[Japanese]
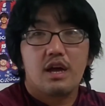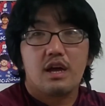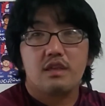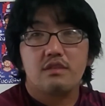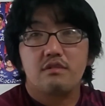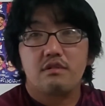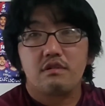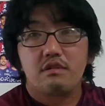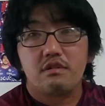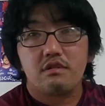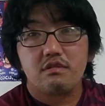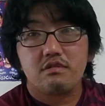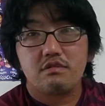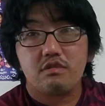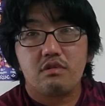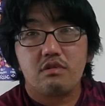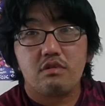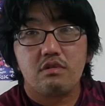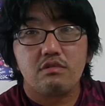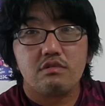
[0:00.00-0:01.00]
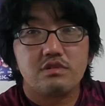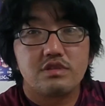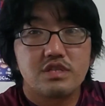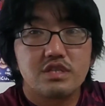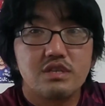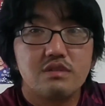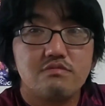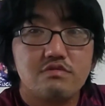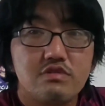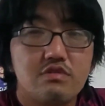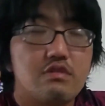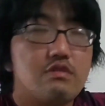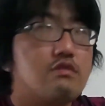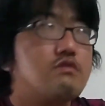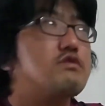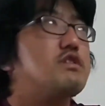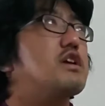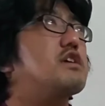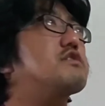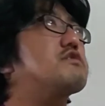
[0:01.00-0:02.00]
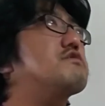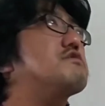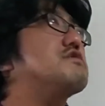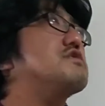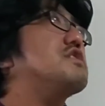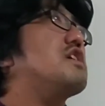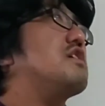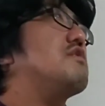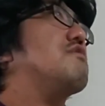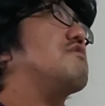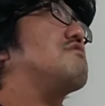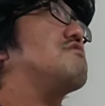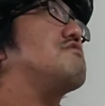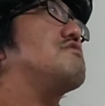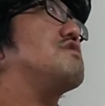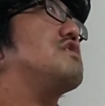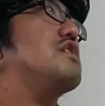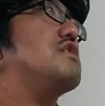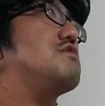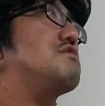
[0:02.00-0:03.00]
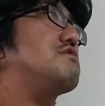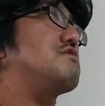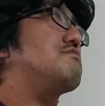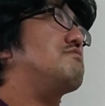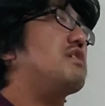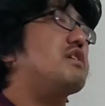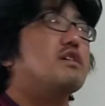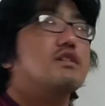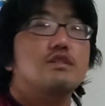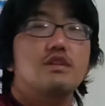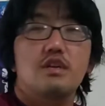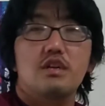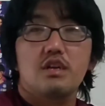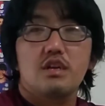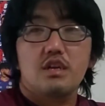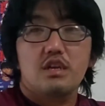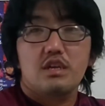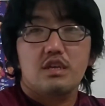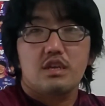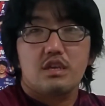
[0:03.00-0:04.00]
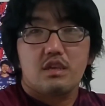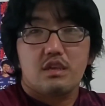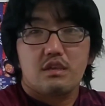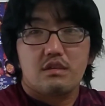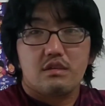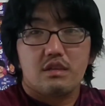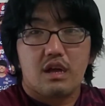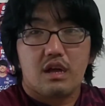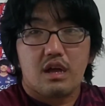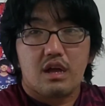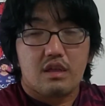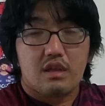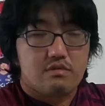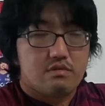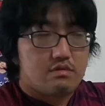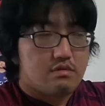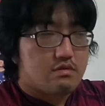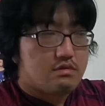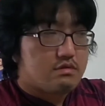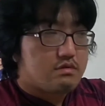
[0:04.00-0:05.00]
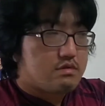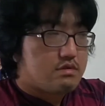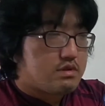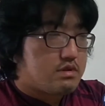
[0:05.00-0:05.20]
あのところのチームとよく練習試合を組んでいる、まああの